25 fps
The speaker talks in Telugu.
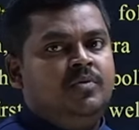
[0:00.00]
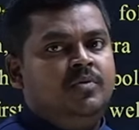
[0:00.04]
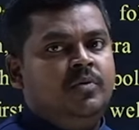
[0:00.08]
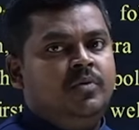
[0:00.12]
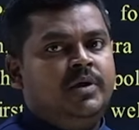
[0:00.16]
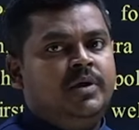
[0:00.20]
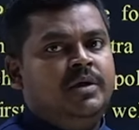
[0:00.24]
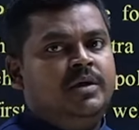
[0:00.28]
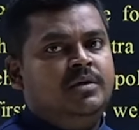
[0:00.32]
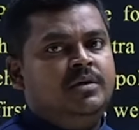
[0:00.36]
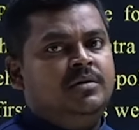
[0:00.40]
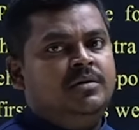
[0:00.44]

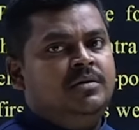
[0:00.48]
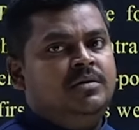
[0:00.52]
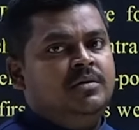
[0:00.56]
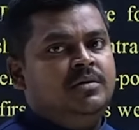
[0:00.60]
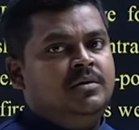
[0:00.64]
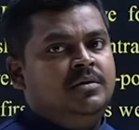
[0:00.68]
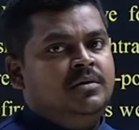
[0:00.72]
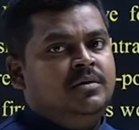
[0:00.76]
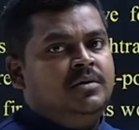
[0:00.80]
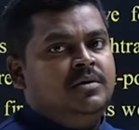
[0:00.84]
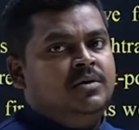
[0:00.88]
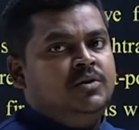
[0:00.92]
ఓకే
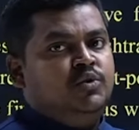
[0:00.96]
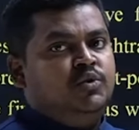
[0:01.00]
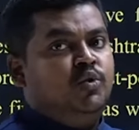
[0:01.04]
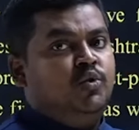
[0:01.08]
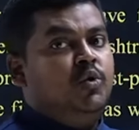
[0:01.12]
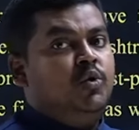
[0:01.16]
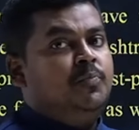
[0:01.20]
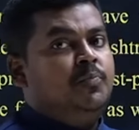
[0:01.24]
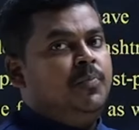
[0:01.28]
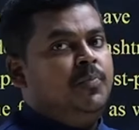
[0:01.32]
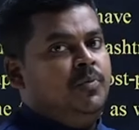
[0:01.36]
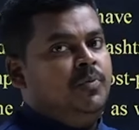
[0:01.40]

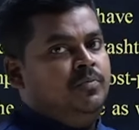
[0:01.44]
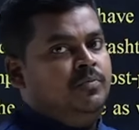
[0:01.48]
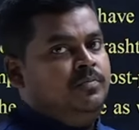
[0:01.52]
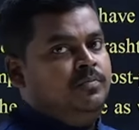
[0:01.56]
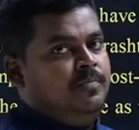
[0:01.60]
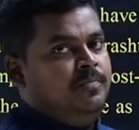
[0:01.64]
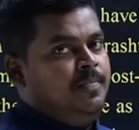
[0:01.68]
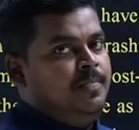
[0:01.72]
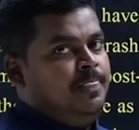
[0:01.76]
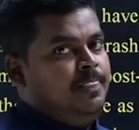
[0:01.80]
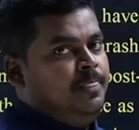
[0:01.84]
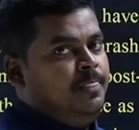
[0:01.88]
తూర్పు
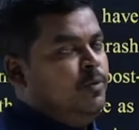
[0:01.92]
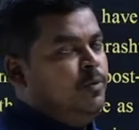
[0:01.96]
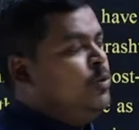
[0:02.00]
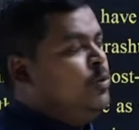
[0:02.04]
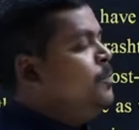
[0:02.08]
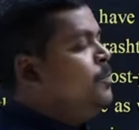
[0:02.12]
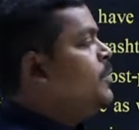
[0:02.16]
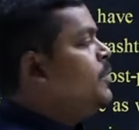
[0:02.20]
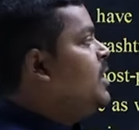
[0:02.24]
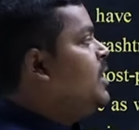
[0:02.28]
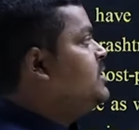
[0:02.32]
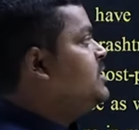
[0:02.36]

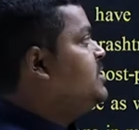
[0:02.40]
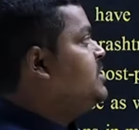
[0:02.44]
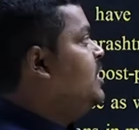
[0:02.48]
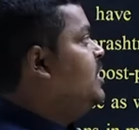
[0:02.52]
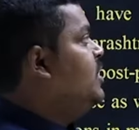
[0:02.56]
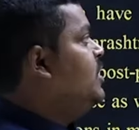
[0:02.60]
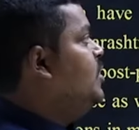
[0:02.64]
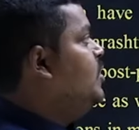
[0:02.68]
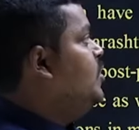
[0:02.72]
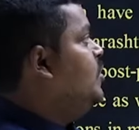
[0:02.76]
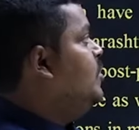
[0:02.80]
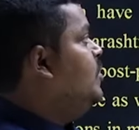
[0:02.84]
తూర్పు
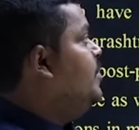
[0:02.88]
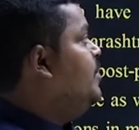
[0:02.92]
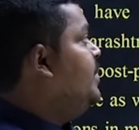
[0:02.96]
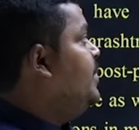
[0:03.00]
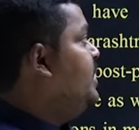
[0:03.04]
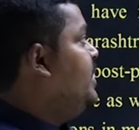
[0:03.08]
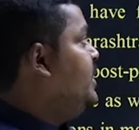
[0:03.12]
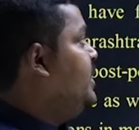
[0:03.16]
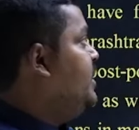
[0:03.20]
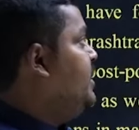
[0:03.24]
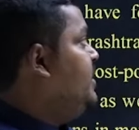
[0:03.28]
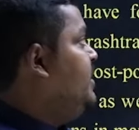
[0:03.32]
రాష్ట్రాల్లో
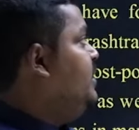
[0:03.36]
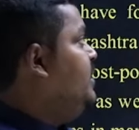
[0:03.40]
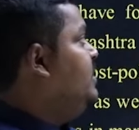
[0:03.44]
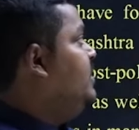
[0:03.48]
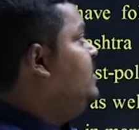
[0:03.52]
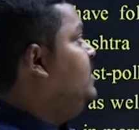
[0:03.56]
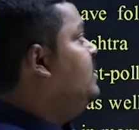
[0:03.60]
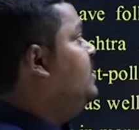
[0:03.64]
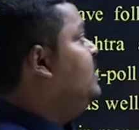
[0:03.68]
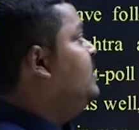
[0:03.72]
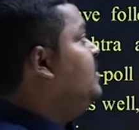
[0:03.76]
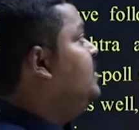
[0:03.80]
మనకి
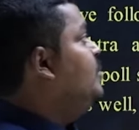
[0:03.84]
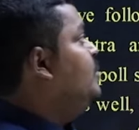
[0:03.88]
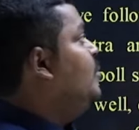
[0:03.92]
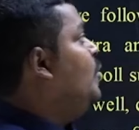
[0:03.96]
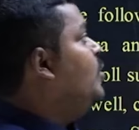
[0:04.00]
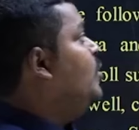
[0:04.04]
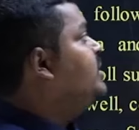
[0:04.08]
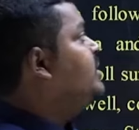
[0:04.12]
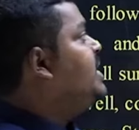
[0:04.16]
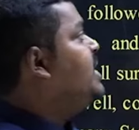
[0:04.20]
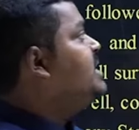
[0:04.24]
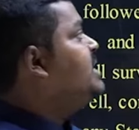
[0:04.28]

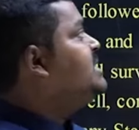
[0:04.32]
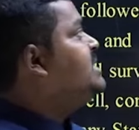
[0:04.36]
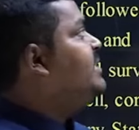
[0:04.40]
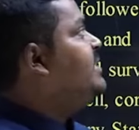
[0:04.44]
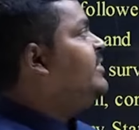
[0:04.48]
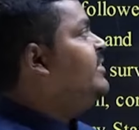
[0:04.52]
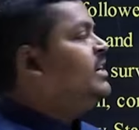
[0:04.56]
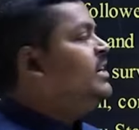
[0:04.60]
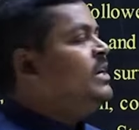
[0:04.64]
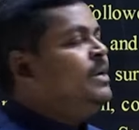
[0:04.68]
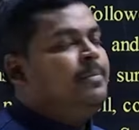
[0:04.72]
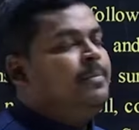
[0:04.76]
మోర్ దాన్
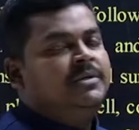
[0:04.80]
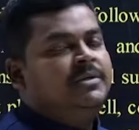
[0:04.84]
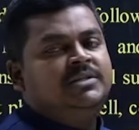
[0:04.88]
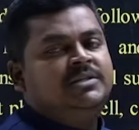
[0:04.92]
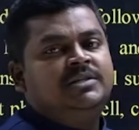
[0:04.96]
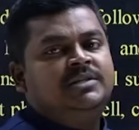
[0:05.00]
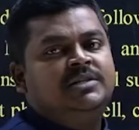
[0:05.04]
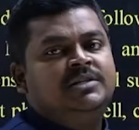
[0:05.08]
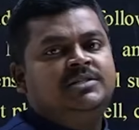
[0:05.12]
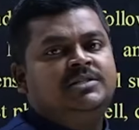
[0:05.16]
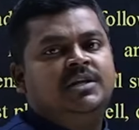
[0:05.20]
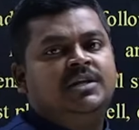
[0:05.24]
సెవెంటీ
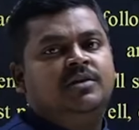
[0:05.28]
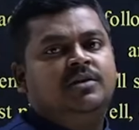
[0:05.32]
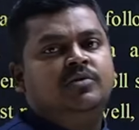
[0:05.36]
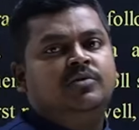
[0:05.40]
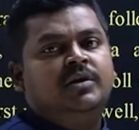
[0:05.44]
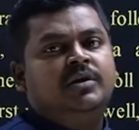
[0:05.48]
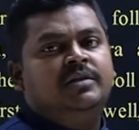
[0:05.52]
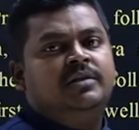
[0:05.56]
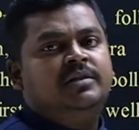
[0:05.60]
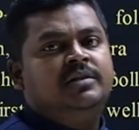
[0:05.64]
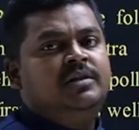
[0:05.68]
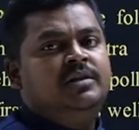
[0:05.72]
పర్సెంటేజ్
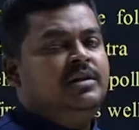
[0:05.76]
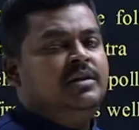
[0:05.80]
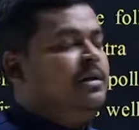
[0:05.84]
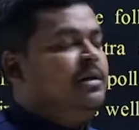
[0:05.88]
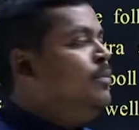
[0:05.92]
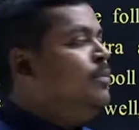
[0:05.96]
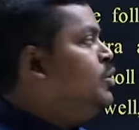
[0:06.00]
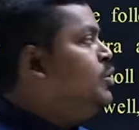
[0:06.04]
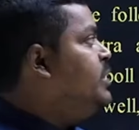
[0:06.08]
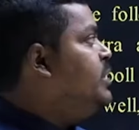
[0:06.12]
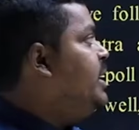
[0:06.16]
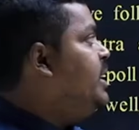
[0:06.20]
టర్న్అట్ అనేది
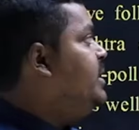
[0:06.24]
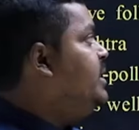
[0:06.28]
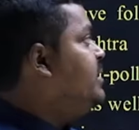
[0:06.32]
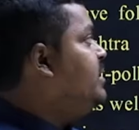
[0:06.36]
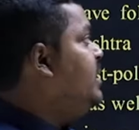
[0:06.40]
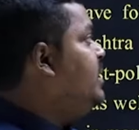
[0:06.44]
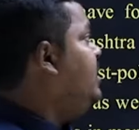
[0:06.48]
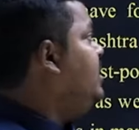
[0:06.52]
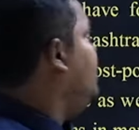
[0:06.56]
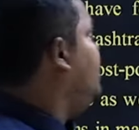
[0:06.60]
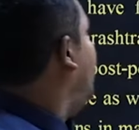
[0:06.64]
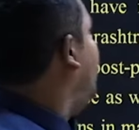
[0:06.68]

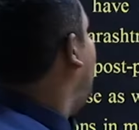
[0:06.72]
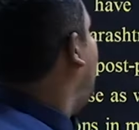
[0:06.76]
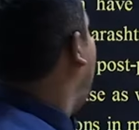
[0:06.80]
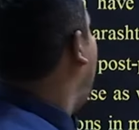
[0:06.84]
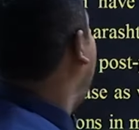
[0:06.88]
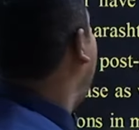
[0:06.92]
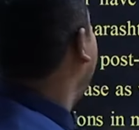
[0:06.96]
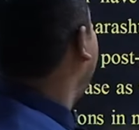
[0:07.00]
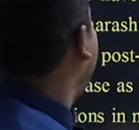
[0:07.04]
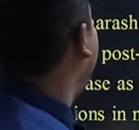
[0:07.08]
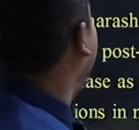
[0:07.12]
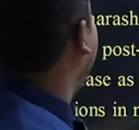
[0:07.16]
నమోదయ్యింది
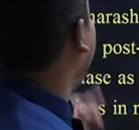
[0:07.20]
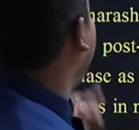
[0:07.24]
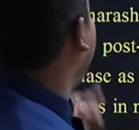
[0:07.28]
అండ్ ద